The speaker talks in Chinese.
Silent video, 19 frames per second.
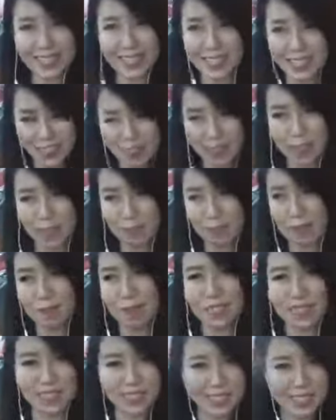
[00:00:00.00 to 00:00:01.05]
那的确要慢
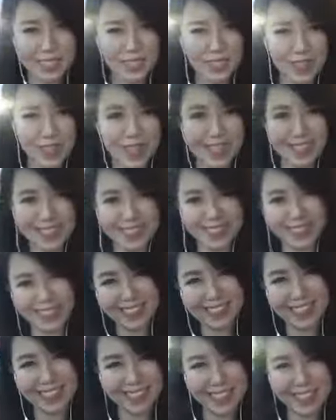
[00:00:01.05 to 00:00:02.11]
慢的去选人。
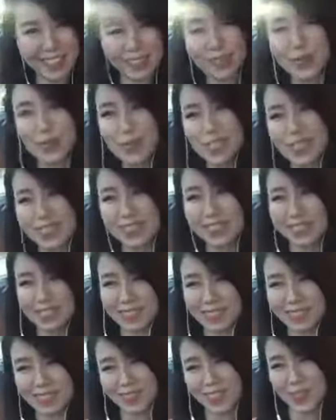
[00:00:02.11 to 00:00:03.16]
OK，因为我的时
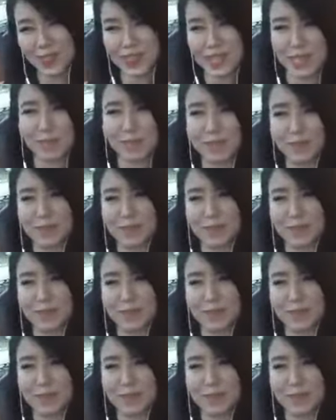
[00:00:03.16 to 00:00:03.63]
间很有限，